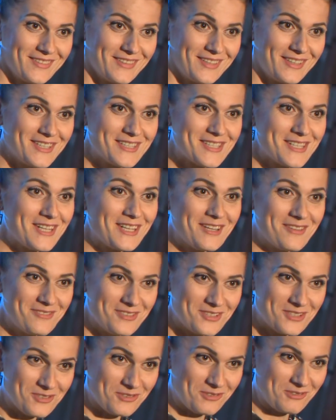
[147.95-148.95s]
Если я
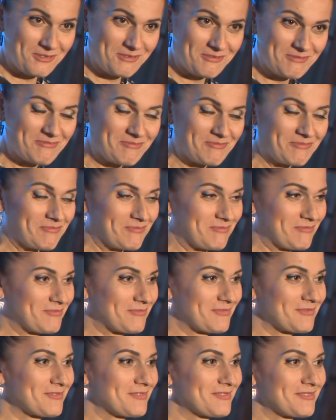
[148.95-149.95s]
вижу
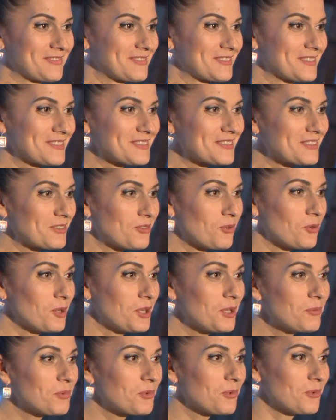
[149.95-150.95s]

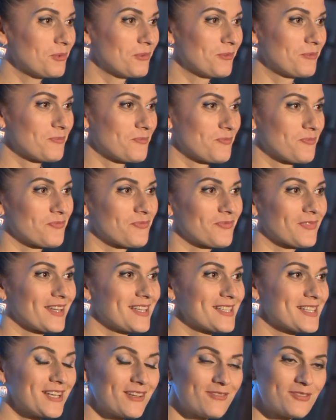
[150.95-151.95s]
улыбку,
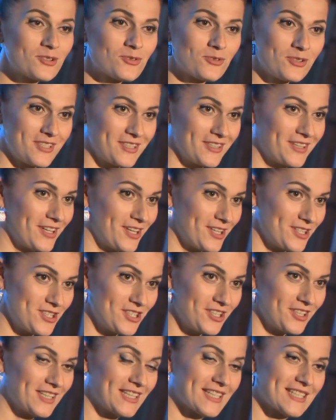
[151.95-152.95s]
если я вижу эти
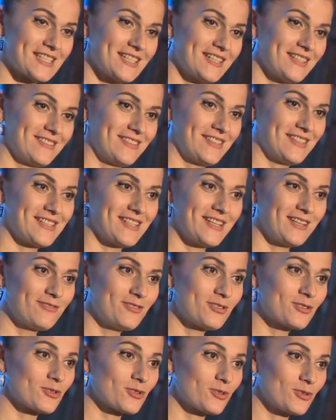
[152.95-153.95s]
горящие глаза, если я
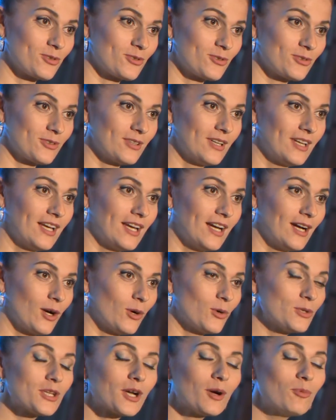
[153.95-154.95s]
вижу, что
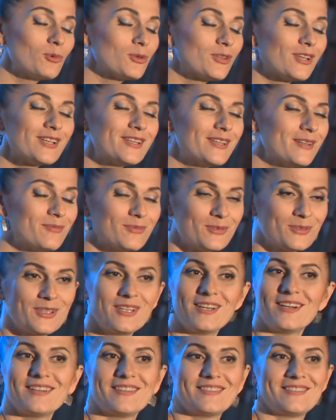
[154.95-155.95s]
хоть кому-то одному
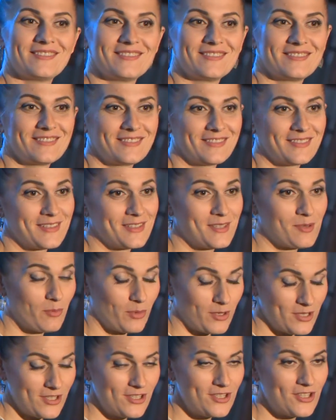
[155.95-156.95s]
я э,
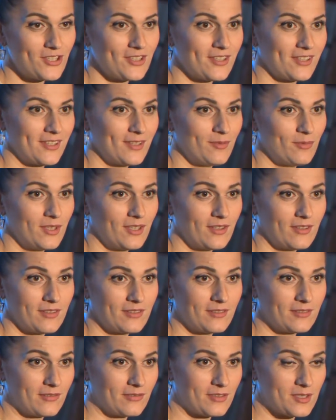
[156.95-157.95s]
симпатична, и
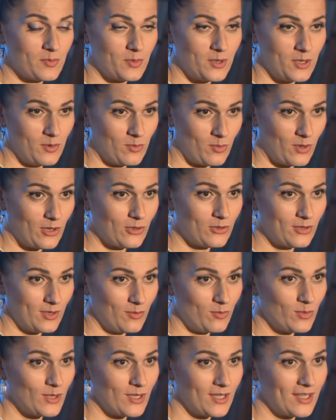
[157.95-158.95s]
меня воспринимают
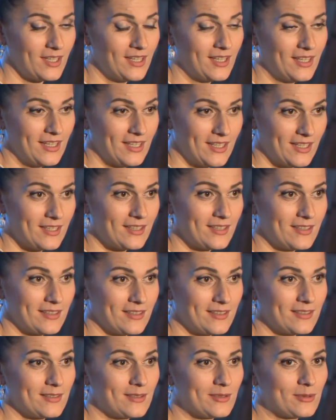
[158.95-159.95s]
именно
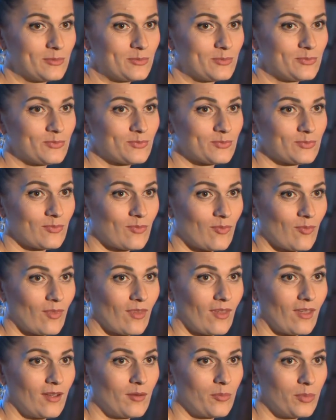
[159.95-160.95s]
э,
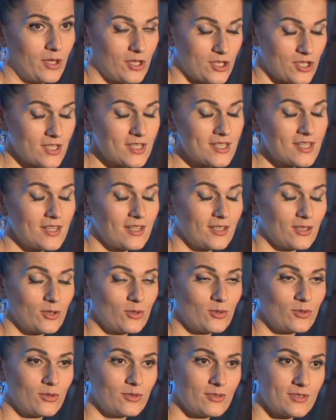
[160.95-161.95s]
положительно,
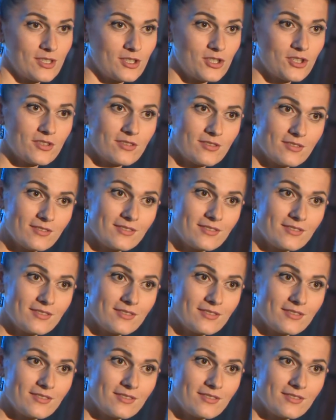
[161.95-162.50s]
то, значит,